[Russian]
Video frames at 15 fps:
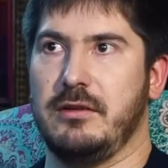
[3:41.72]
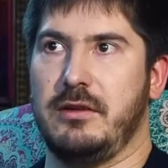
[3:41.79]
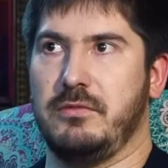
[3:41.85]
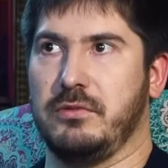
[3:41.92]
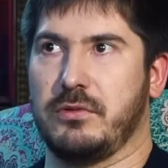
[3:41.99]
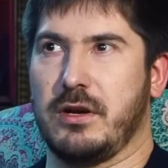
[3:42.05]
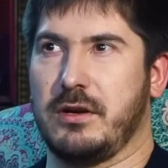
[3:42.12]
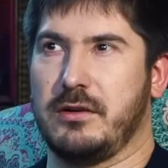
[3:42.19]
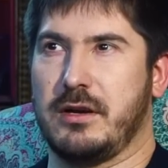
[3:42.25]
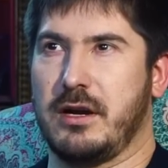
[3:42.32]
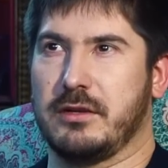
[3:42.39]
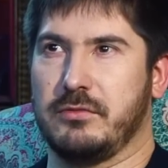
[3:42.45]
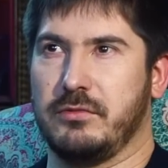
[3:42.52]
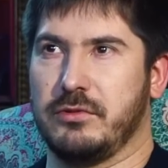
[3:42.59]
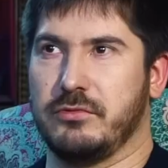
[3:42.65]
и вот как-
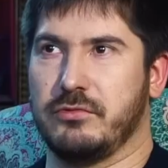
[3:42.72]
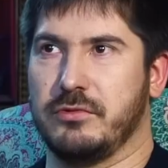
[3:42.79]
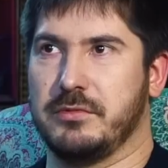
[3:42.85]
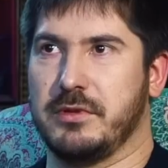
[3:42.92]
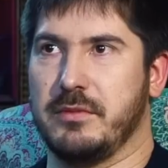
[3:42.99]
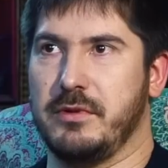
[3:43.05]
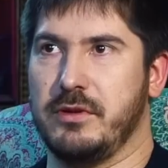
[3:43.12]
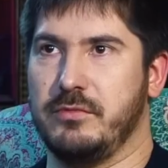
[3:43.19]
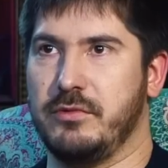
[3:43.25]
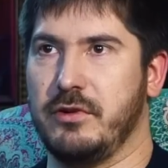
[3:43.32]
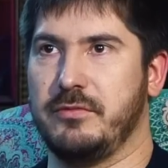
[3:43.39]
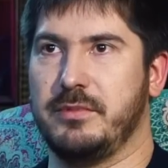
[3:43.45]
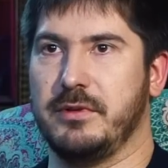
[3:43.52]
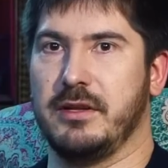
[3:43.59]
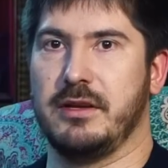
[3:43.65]
как-то вот, чтобы там и
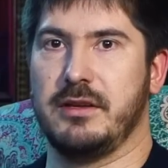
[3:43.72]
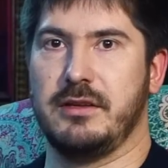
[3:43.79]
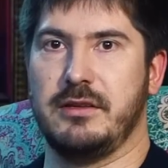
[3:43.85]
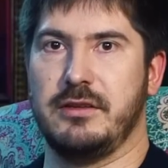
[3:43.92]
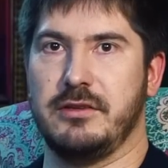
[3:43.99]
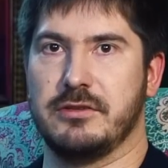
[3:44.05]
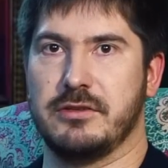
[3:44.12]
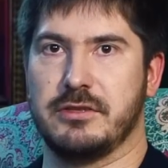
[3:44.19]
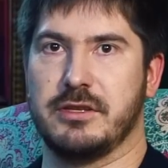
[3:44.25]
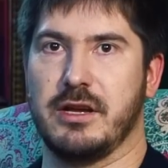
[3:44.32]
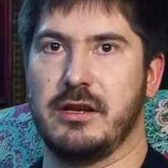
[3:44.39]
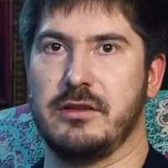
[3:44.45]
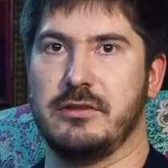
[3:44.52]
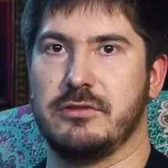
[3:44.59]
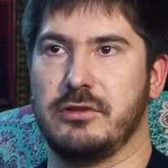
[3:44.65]
любовь была, и
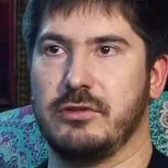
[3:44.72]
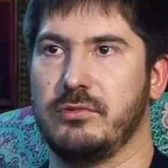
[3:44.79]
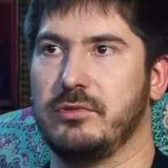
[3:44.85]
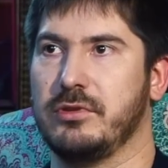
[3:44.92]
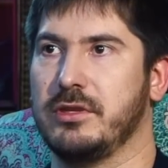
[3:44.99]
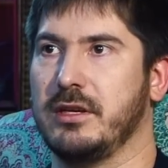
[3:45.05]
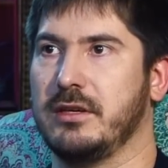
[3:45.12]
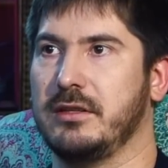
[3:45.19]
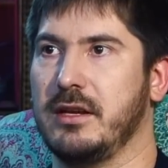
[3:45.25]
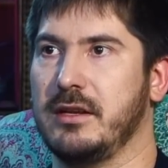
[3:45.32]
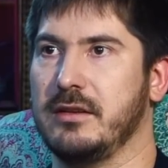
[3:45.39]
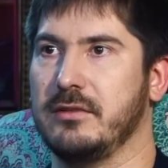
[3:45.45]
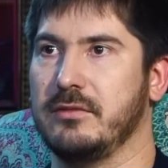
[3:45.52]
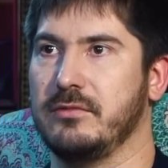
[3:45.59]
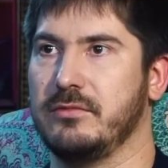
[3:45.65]
социальный институт, и так
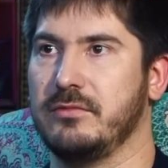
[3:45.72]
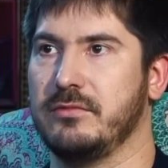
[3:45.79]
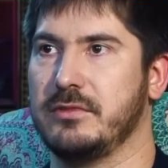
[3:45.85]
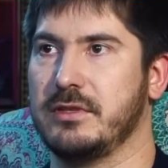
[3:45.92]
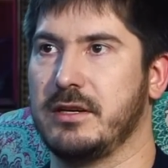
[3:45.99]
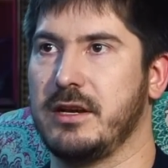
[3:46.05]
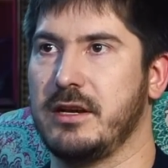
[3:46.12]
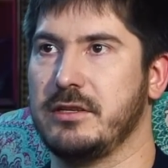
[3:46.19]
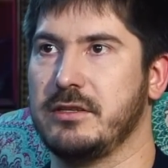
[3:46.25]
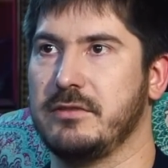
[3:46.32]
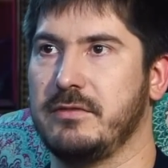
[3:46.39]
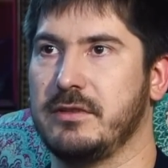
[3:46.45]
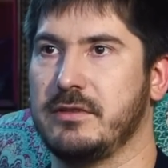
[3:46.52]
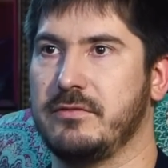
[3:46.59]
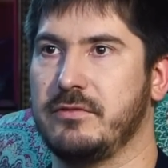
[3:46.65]
далее. Ну,
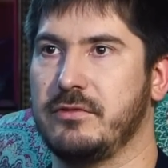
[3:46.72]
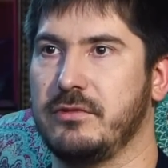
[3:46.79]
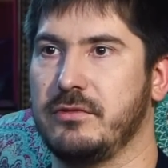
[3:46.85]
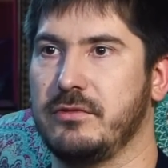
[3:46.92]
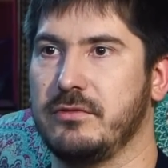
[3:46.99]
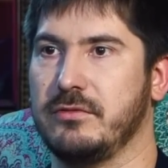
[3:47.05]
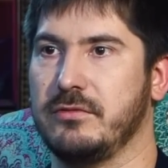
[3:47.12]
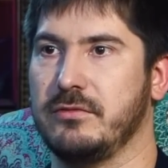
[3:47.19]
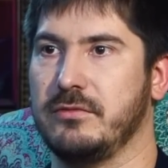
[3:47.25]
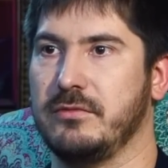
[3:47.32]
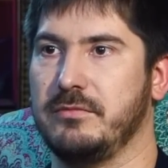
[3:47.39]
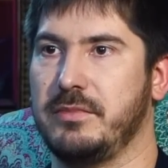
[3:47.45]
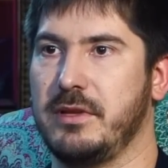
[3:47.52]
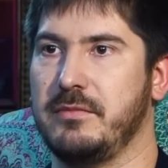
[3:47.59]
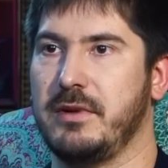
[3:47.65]
заканчивается все,
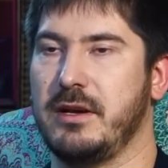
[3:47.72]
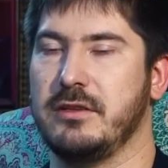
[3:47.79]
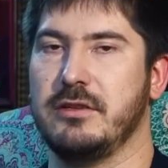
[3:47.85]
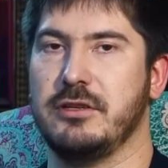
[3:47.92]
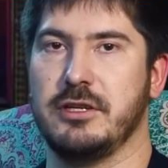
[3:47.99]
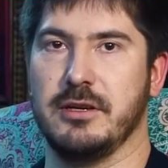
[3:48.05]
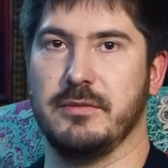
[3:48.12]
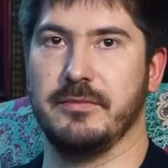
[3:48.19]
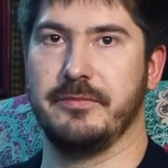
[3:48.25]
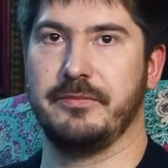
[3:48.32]
понимаете, чем?